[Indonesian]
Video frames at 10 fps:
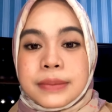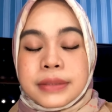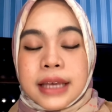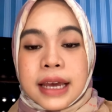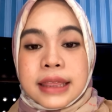
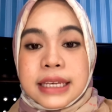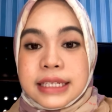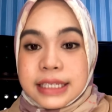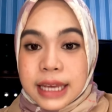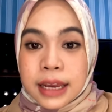Saat
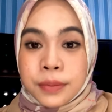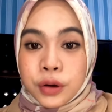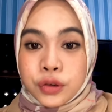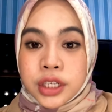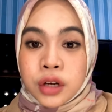ini saya
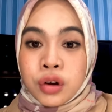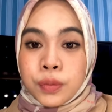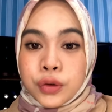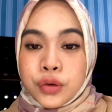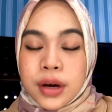berusia
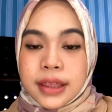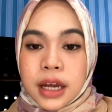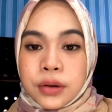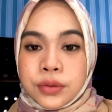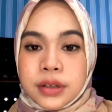22
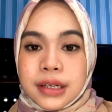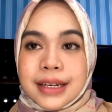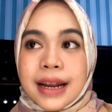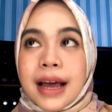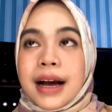tahun
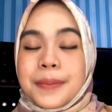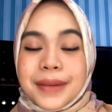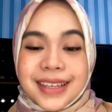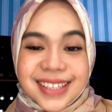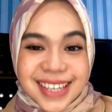dan akan
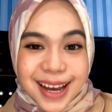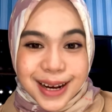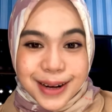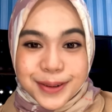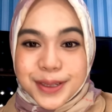
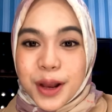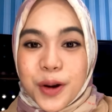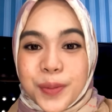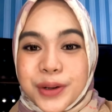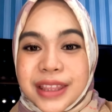menginjakkan usia
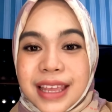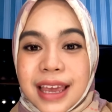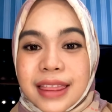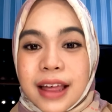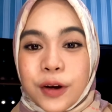23
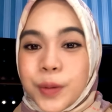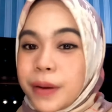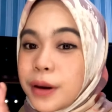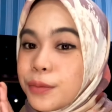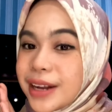tahun
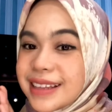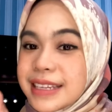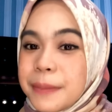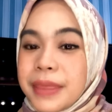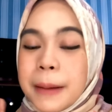pada bulan
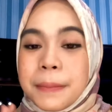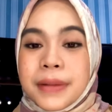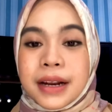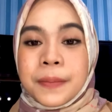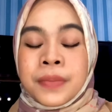
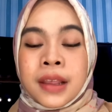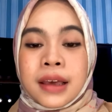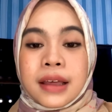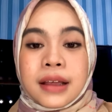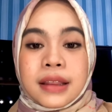September
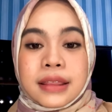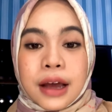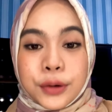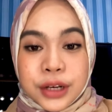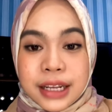
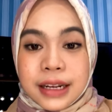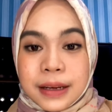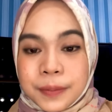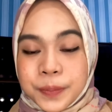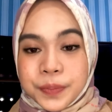tahun
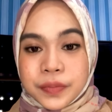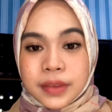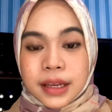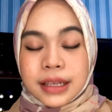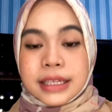ini.
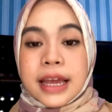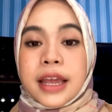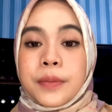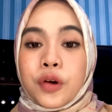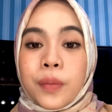
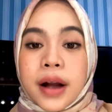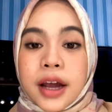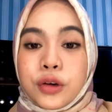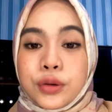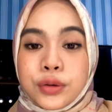Saya merupakan
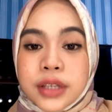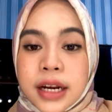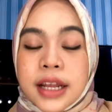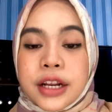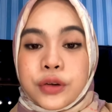
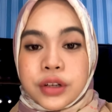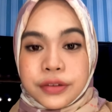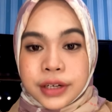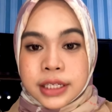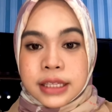lulusan dari
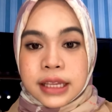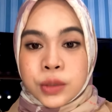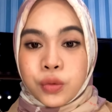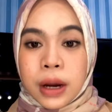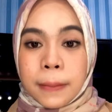Universitas
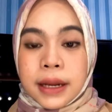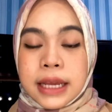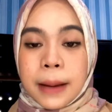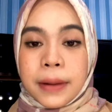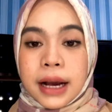
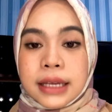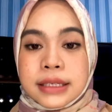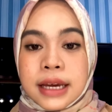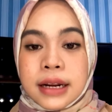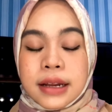Muhammadiyah
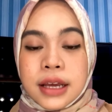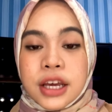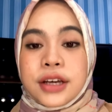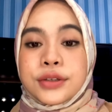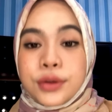Makassar,
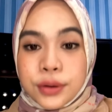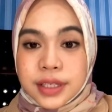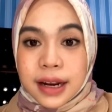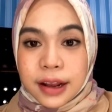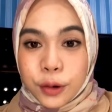
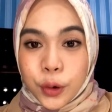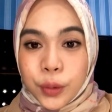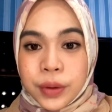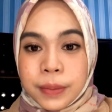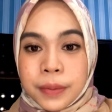jurusan
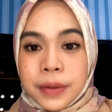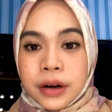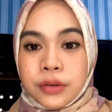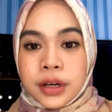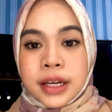Ekonomi
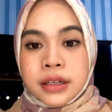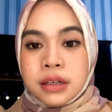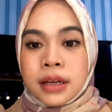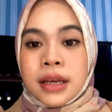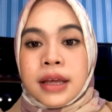
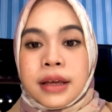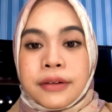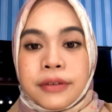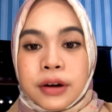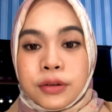Pembangunan,
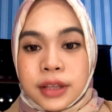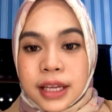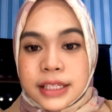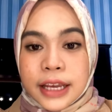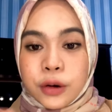
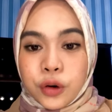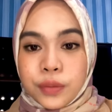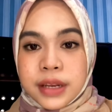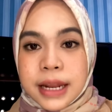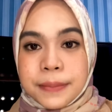Fakultas
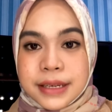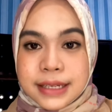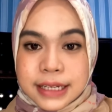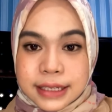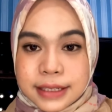Ekonomi dan
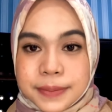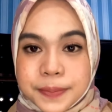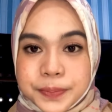Bisnis.